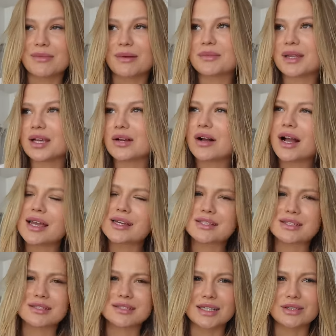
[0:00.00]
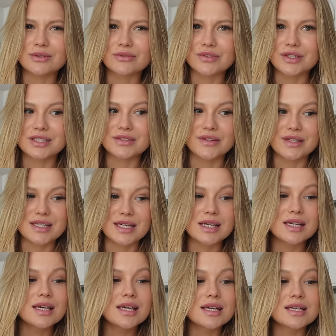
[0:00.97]
Mam najkochańszych dziadków na świecie,
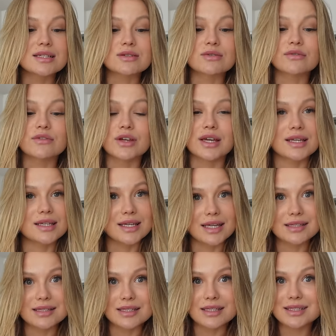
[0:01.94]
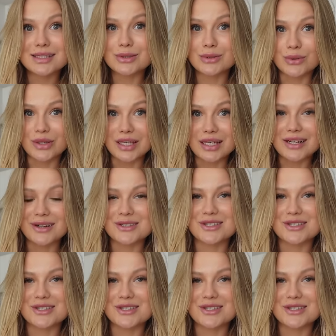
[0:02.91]
zarówno jak jednych i drugich,